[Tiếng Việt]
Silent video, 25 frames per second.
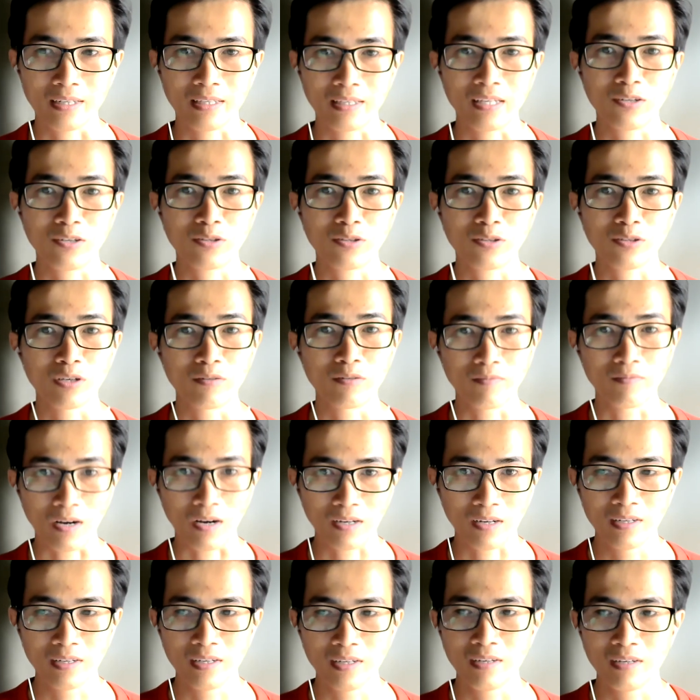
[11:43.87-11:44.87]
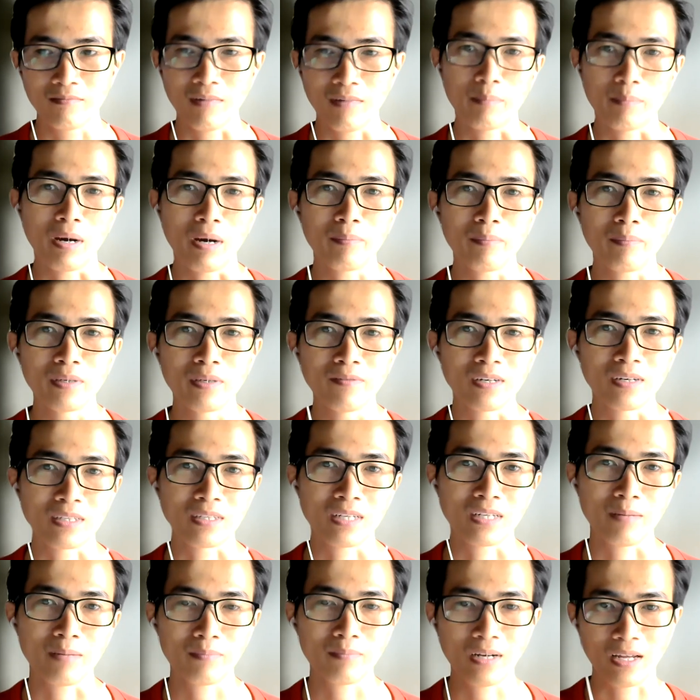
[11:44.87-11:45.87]
dành cho thực vật và 30 phần
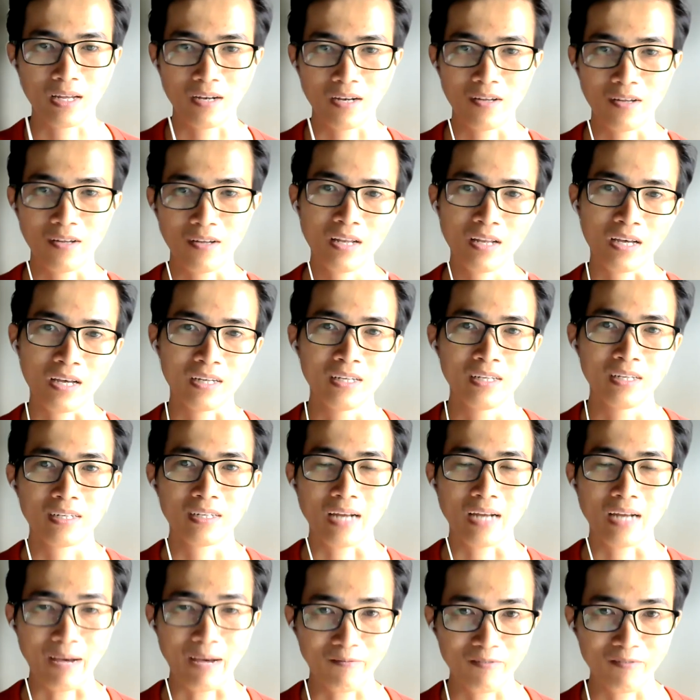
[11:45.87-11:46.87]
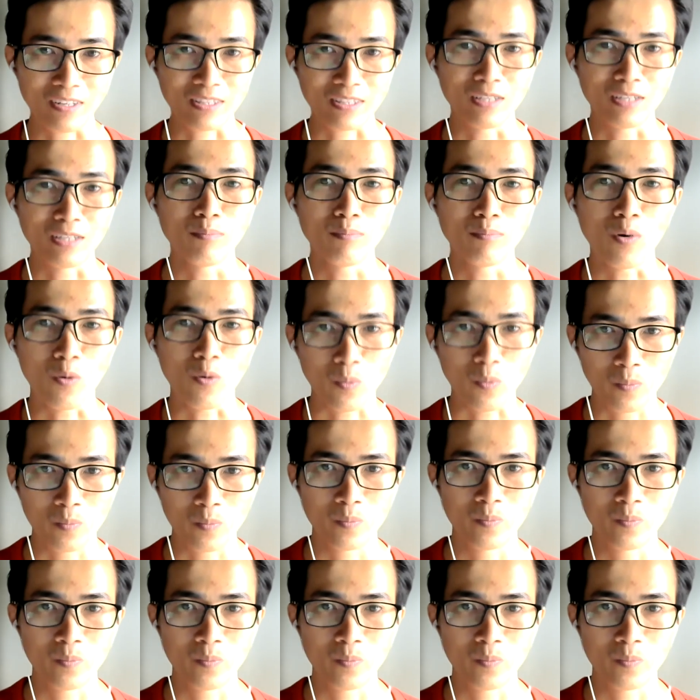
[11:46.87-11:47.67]
trăm là đó là đạm và tinh bột